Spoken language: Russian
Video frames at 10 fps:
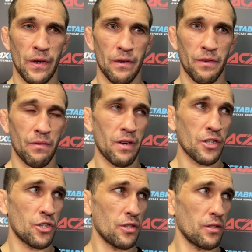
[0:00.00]
в
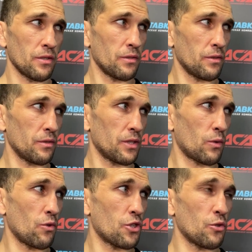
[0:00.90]
реванше
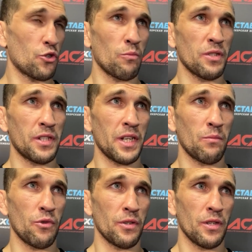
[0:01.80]
закончил еще быстрее
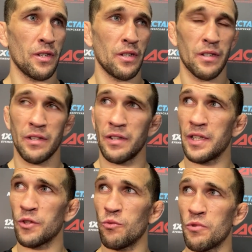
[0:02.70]
бой. И
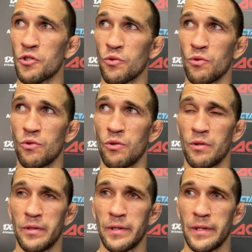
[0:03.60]
я думаю, что
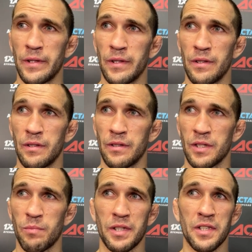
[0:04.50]
с
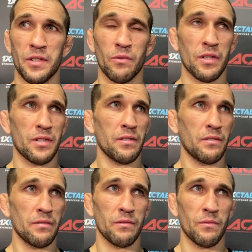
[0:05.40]
Батиста у нас
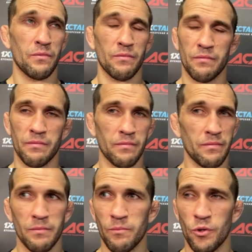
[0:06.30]

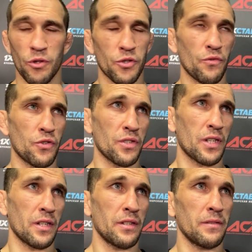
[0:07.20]
полностью все
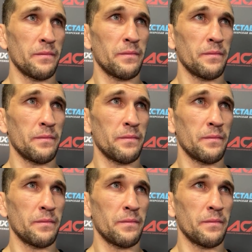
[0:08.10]
закрыто.